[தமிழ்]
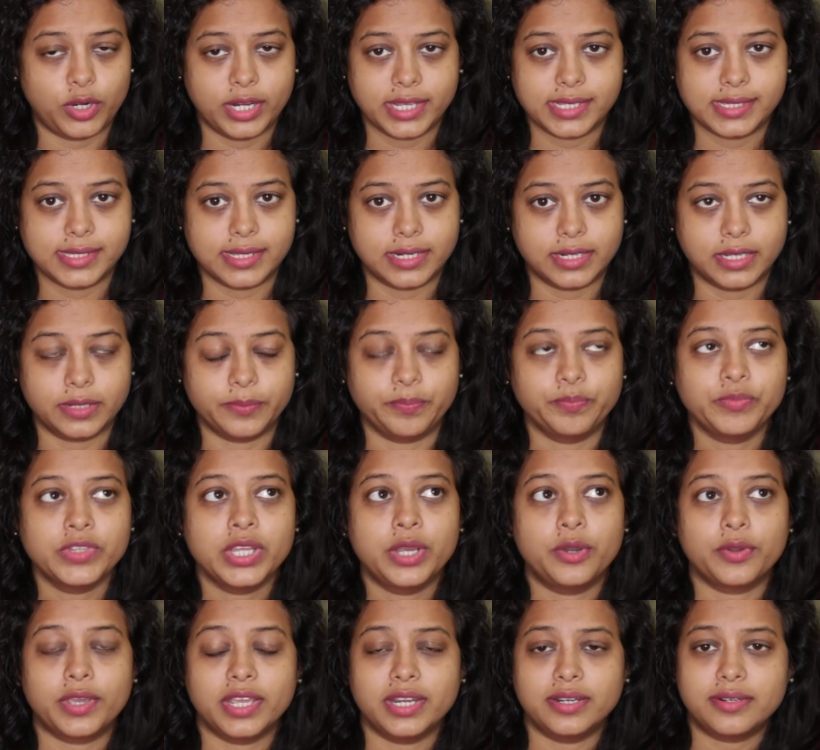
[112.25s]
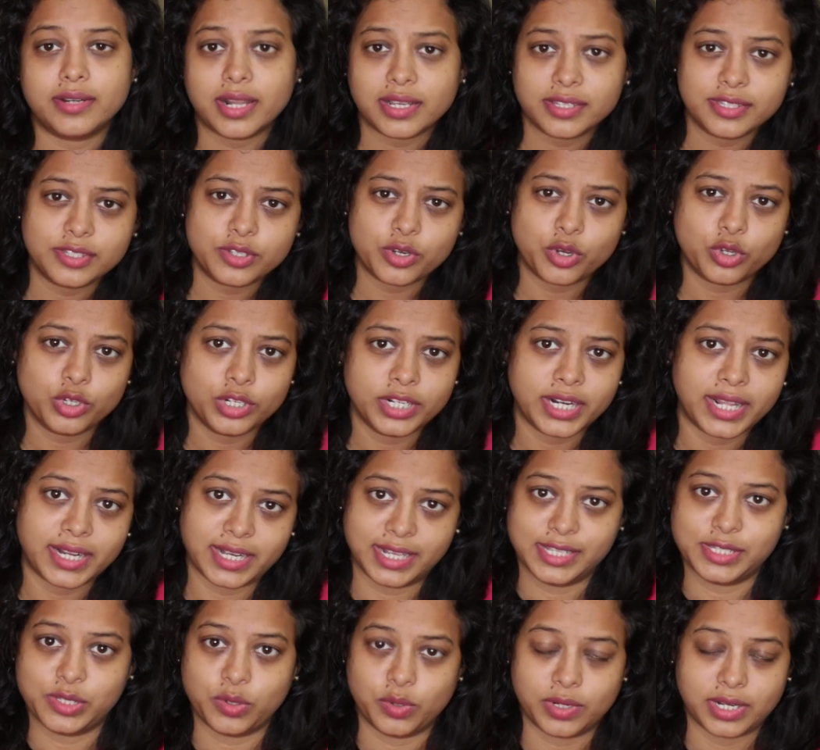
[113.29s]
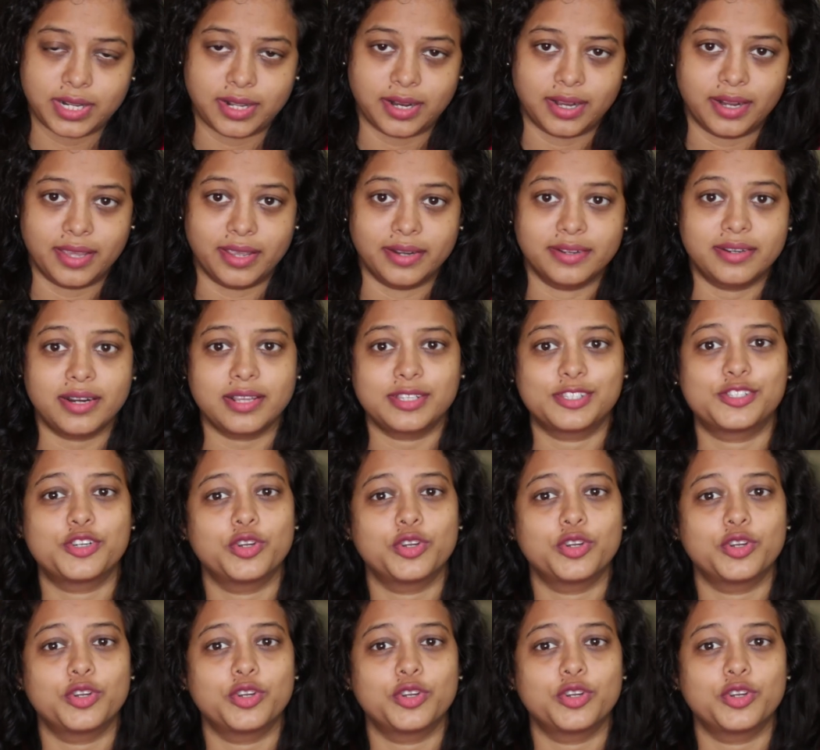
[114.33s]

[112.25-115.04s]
ப்ராடக்ட்ஸ் இருக்குது ஓகே ட்ரக் ஸ்டோர்னு நிறைய சொல்கிறாங்களே